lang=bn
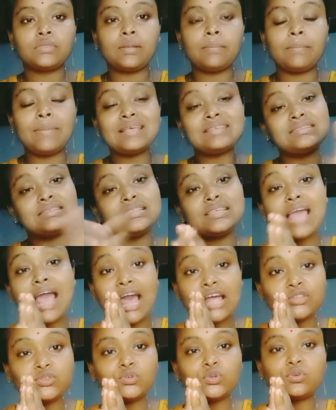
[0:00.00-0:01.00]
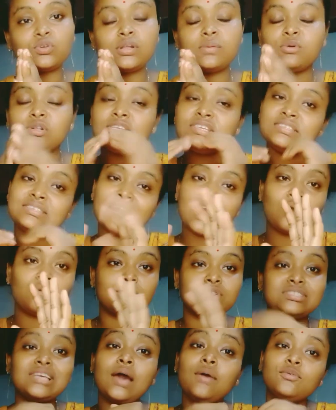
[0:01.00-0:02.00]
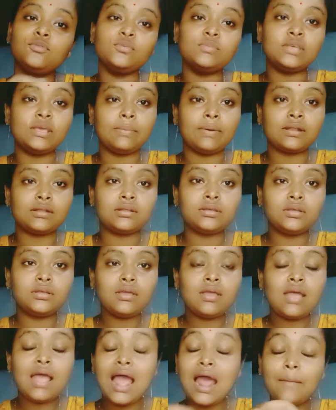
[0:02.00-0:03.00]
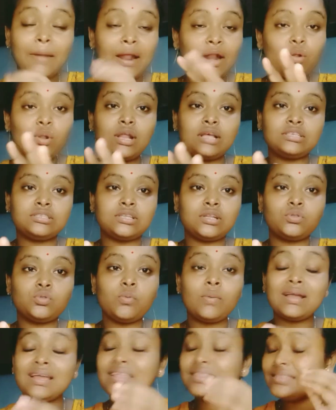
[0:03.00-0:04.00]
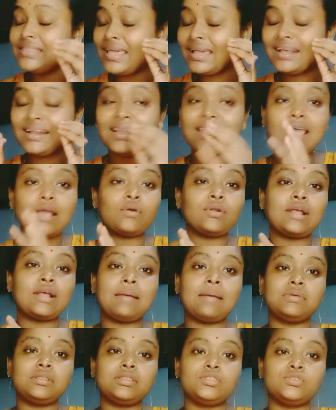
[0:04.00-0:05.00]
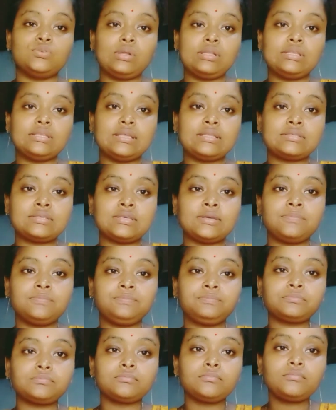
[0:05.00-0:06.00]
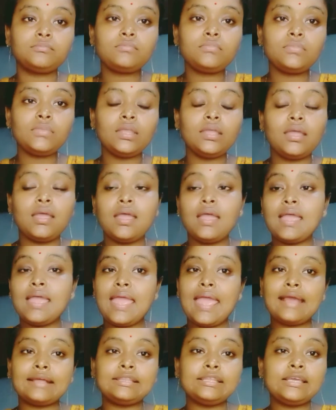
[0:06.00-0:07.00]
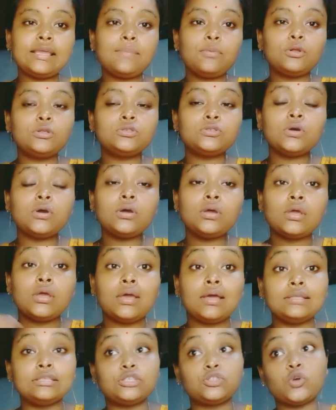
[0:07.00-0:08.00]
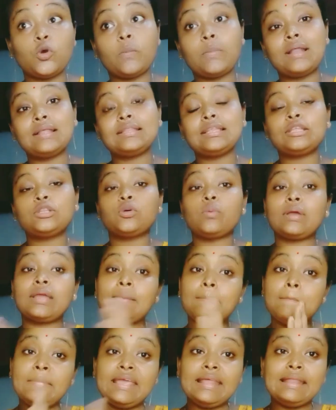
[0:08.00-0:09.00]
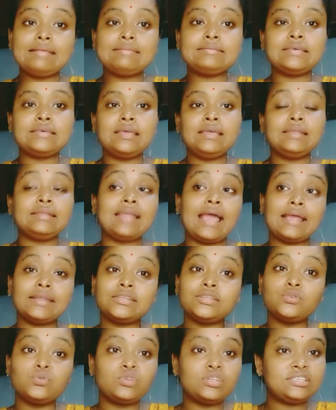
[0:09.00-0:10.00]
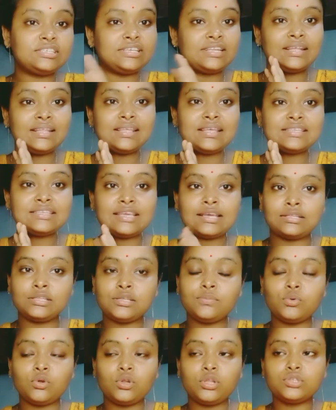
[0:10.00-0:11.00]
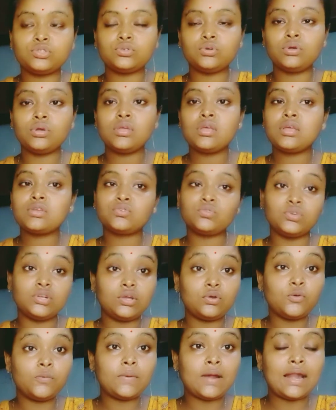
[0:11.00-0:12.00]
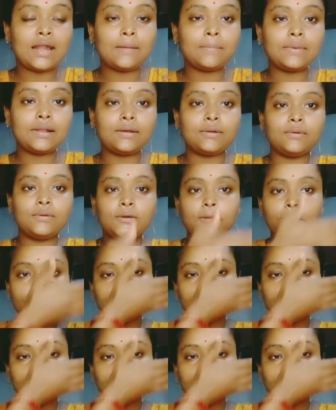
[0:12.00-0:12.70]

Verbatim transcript: ব্যাস দিদি হাত জোর করে বলছে ছাড়ো যাও তুমি এবার আর ভালো লাগছে না তোমাকে দেখলেই এখন গা পিত্তি চলে যাচ্ছে একদিকে বলছো যে সোমনাথ দাদা তোমাকে মেরেছে নাইটি নুইটি ছেড়ে দিয়েছে একদিন বলেছো শুনলে খুব খারাপ লাগলো